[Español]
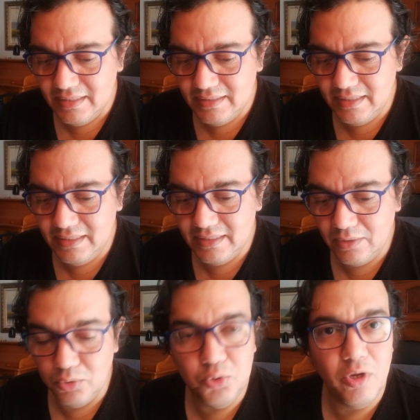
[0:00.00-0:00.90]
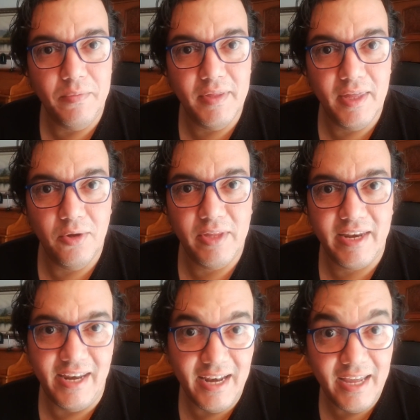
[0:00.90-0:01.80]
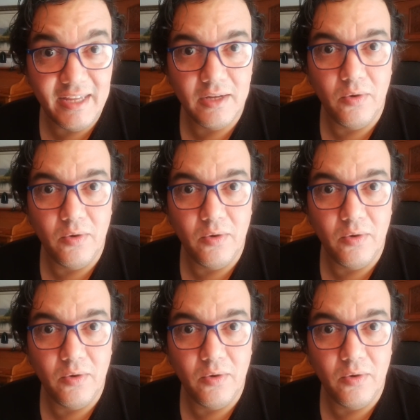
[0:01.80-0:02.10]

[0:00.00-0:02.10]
si te gustó el video, dale like,